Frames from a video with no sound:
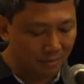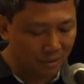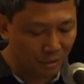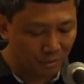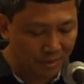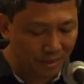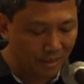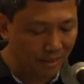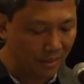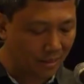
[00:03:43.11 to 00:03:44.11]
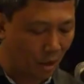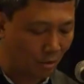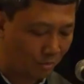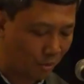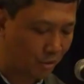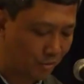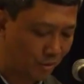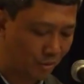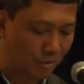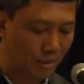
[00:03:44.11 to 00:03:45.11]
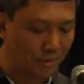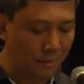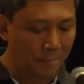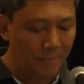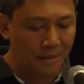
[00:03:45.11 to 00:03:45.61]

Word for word: lebih subtil ya, kaum posmo terutama,